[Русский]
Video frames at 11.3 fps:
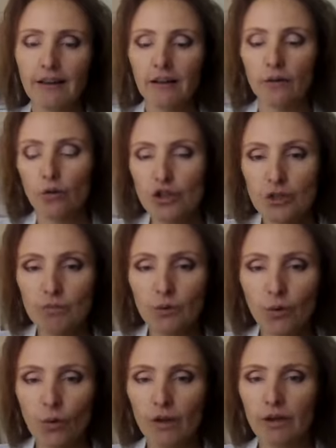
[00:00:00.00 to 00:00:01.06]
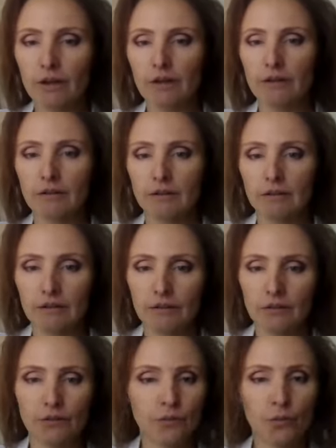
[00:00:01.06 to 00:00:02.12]
Очень много, э,
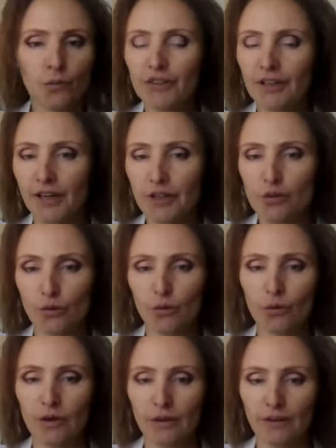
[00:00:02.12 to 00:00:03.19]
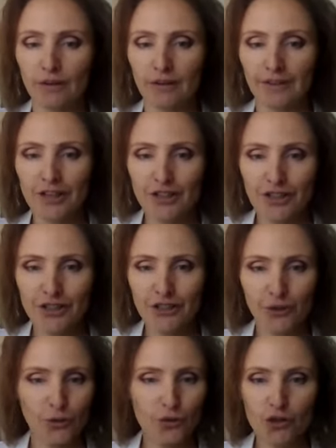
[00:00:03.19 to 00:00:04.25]
ну не секрет, что на
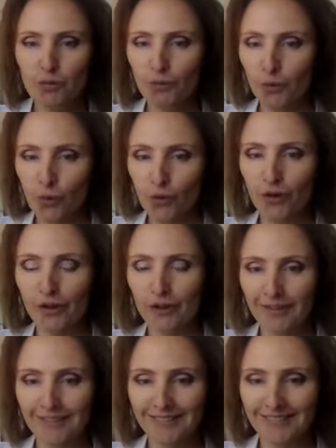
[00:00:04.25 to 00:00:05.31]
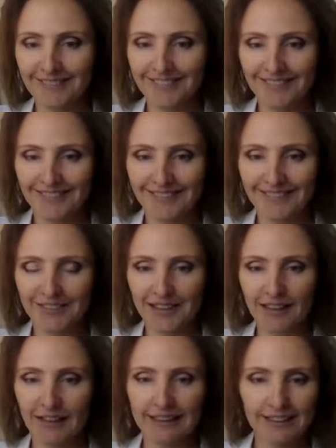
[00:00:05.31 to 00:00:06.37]
женщинах очень много э,
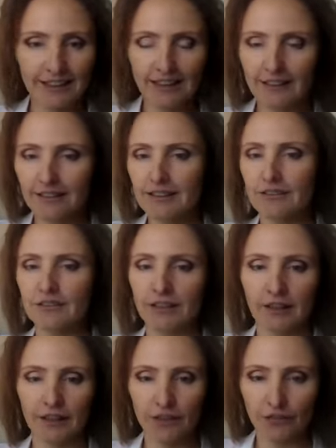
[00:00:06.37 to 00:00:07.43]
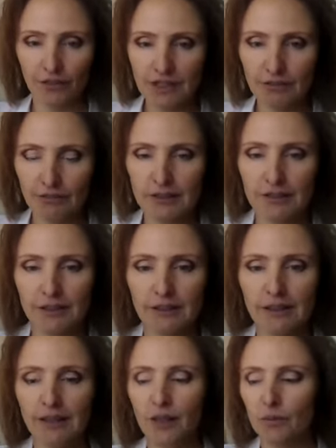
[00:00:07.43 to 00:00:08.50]
всякой деятельности, всякой ответственности.
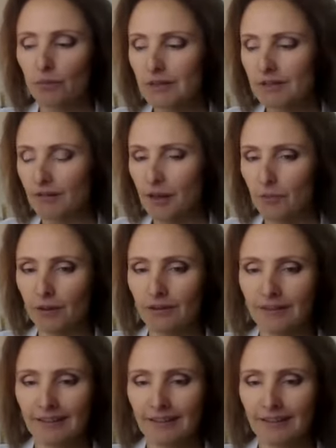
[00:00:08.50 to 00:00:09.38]
Мы с вами